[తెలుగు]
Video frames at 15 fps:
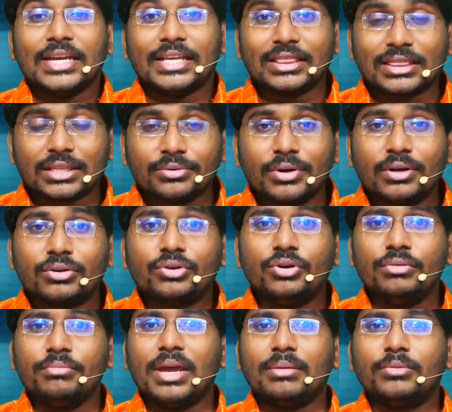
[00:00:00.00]
ఇంతవరకు
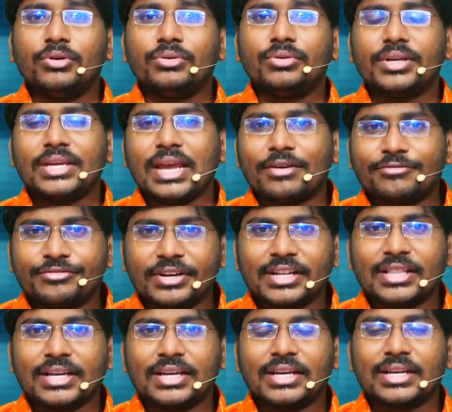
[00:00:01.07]
మేము ఎవరి
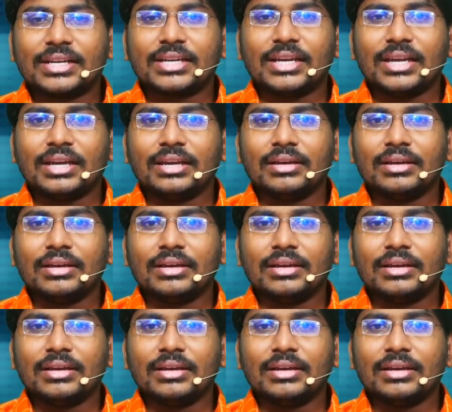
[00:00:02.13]
దగ్గరికి